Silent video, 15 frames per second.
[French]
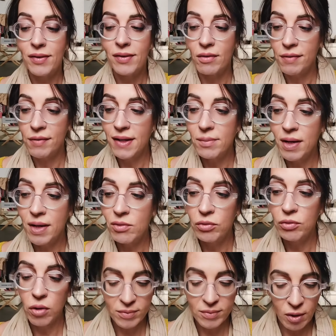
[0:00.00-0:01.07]
ben parce qu'en fait,
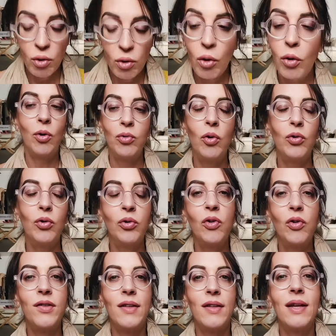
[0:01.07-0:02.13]
ben nous sommes dans le
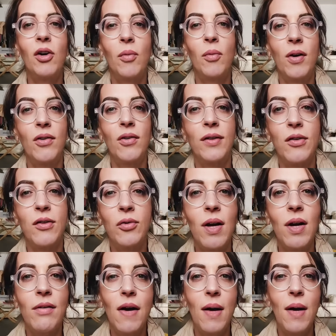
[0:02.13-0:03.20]
retour d'une certaine
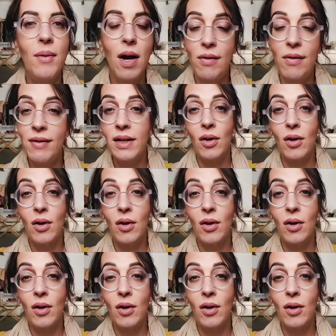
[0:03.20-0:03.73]
représentation de la femme, hein,